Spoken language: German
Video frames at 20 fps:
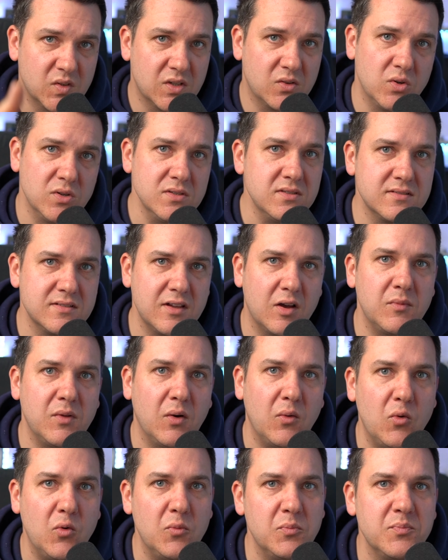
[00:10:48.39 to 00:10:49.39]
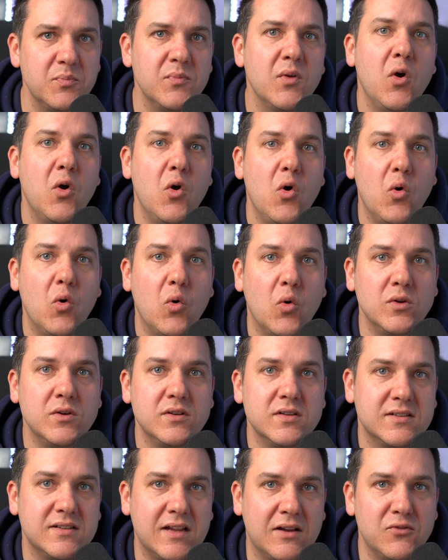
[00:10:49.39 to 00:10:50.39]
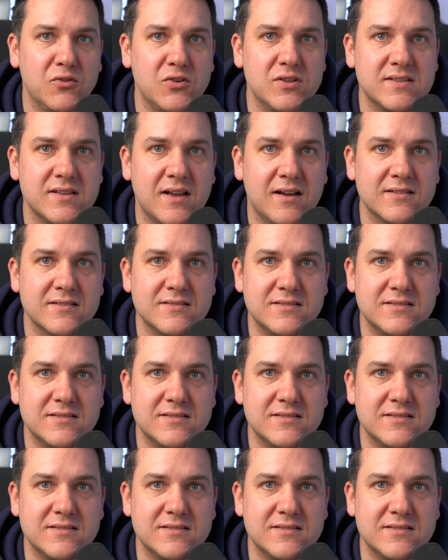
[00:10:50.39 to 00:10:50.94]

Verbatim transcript: Kurzen Daumen nach oben und dann würde ich sagen,